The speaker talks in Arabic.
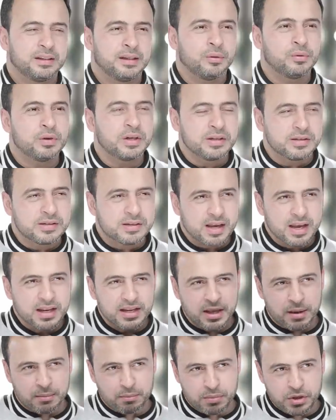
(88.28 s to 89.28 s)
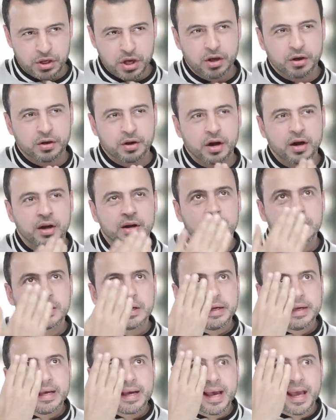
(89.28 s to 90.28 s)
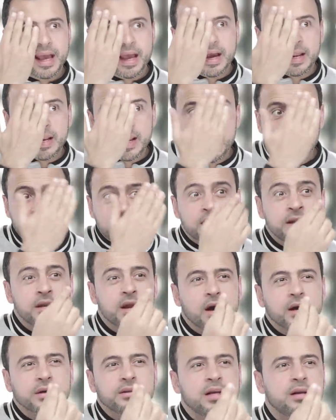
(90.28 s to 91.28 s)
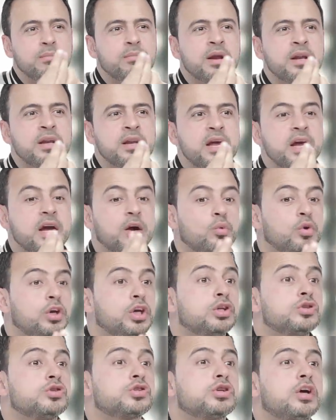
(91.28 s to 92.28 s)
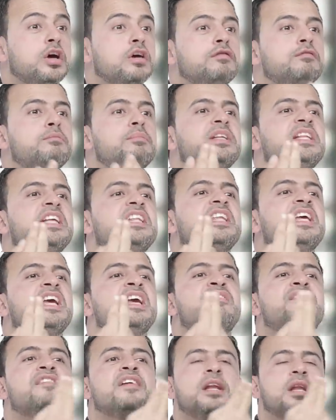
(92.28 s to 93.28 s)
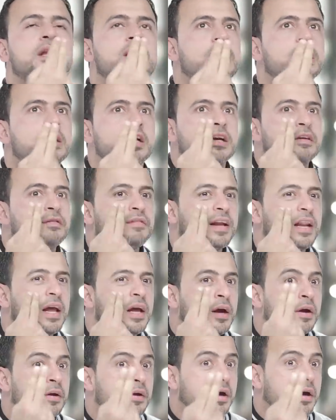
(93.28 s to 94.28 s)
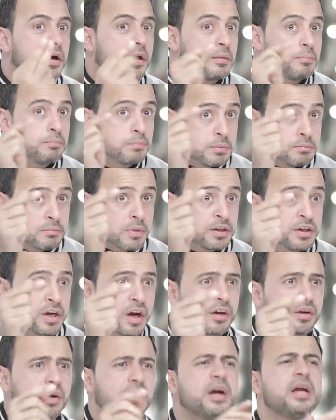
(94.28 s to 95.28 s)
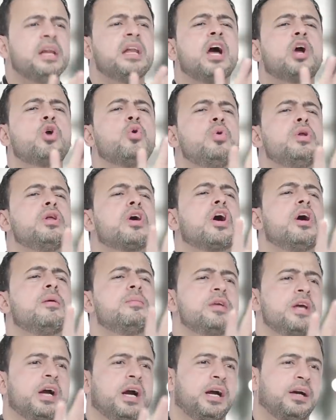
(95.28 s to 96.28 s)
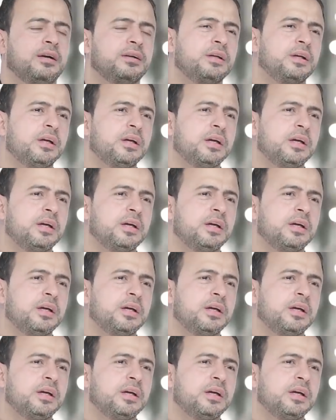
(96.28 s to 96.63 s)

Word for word: لو الإنسان كان بيكره خلايا النقد البناء والإنصاف بتتقفل فلا يرى ممن يكره إلا كل قبيح